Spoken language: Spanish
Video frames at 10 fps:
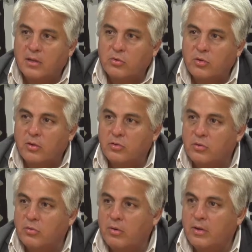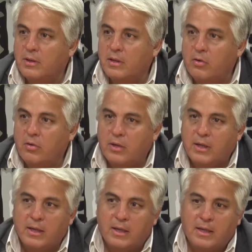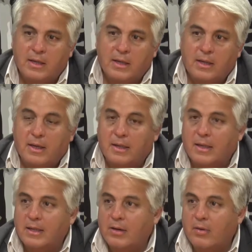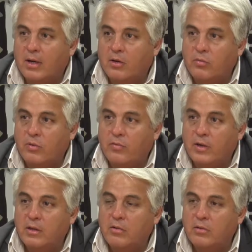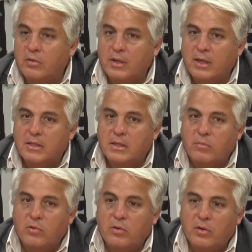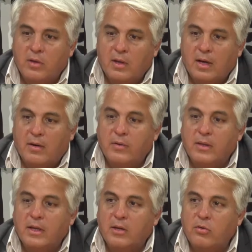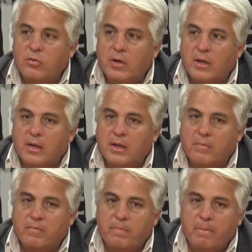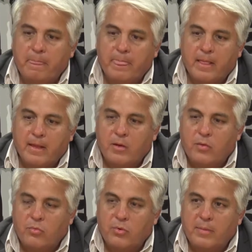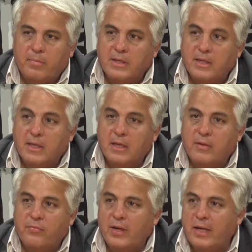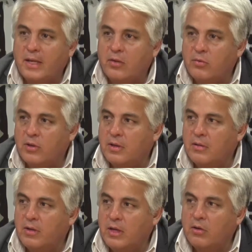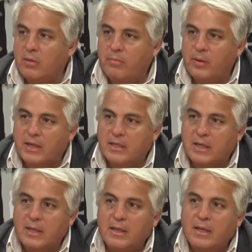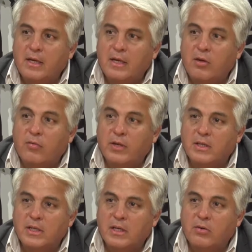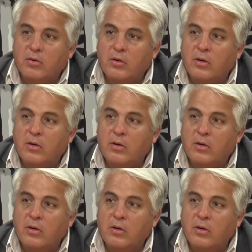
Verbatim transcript: a todo lo que son nuevas tecnologías, están trabajando muy fuerte. Los otros días hicimos a fin de año una, una especie de feria donde vinieron empresas y ofrecieron